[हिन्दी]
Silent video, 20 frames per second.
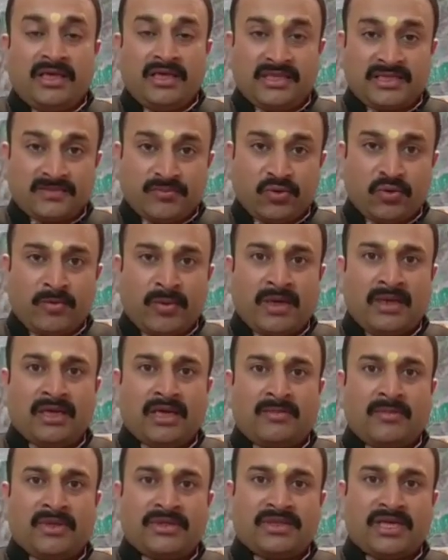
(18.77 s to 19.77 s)
इस
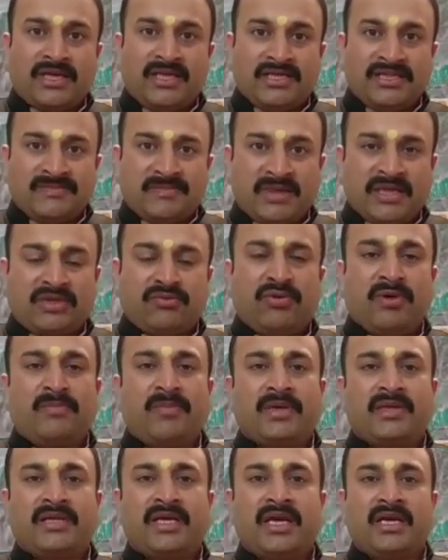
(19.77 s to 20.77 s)
भूमंडल पर यानी इस पृथ्वी
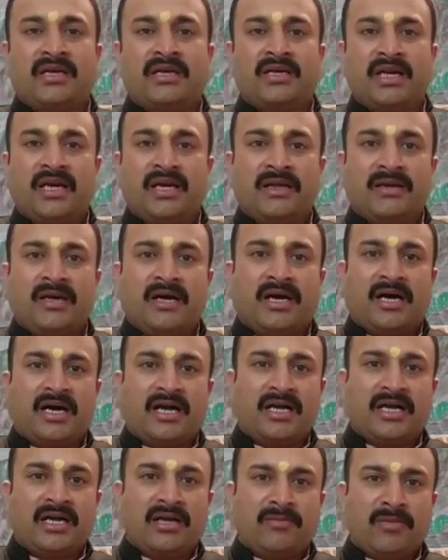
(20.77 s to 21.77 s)
पर यह ग्रहण
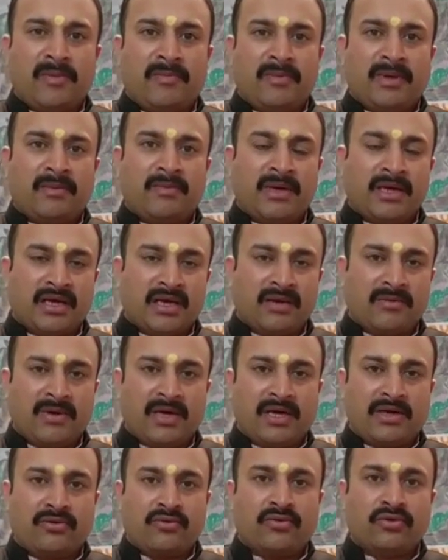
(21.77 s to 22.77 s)
8 नवंबर
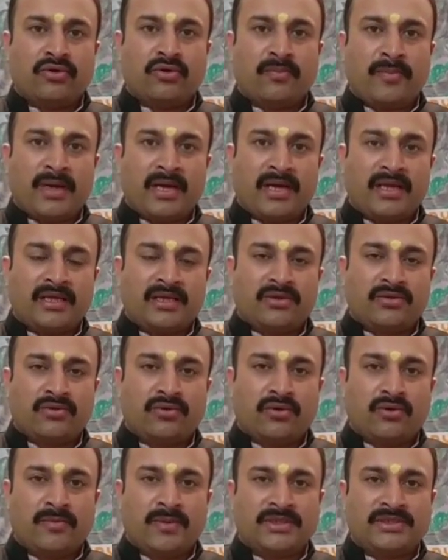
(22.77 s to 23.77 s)
मंगलवार को दोपहर
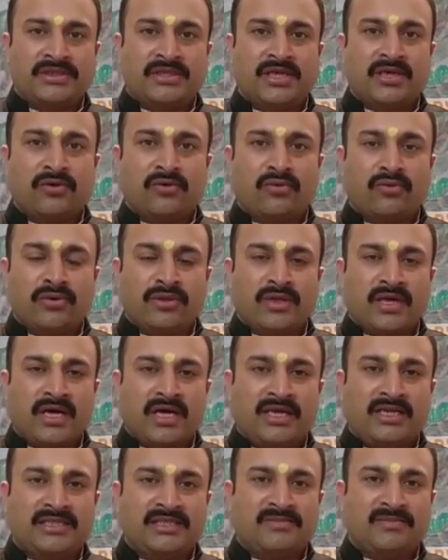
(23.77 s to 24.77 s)
दो बजकर
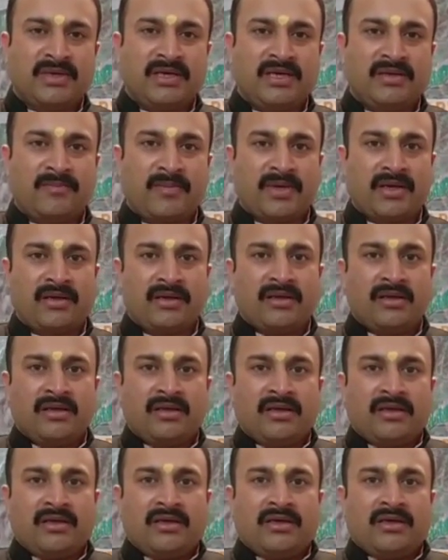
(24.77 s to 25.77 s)
उनतालीस मिनट पर
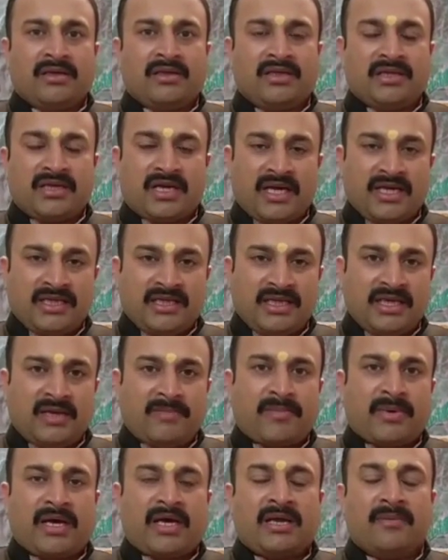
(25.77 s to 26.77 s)
दिखाई
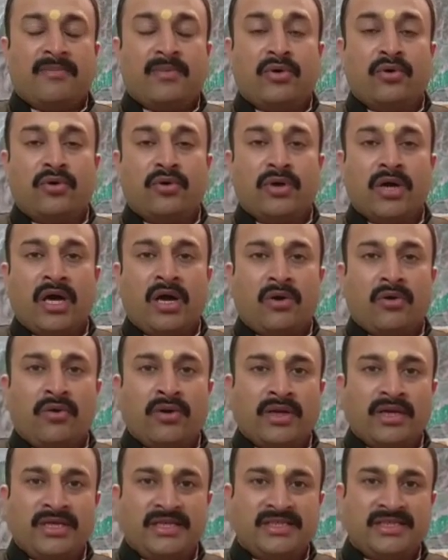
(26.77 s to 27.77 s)
देना प्रारंभ होगा
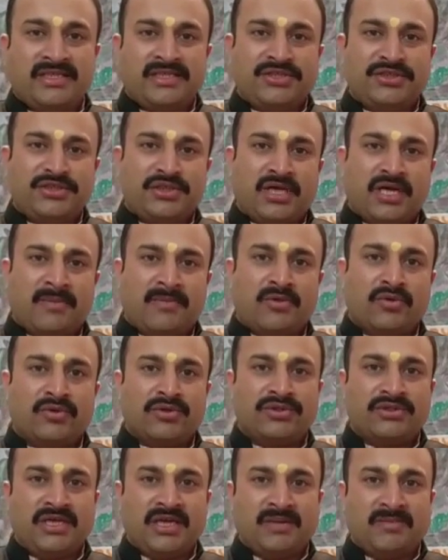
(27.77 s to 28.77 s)
और इसी दिन शाम
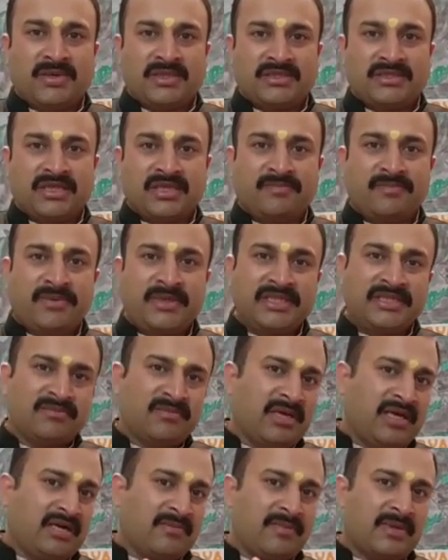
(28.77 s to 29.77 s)
को छह बजकर बीस
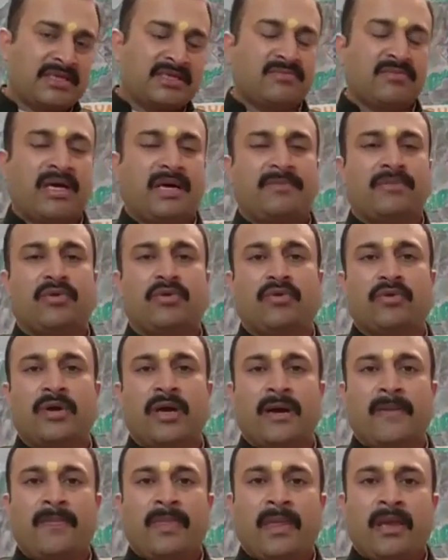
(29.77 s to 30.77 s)
मिनट पर समाप्त होगा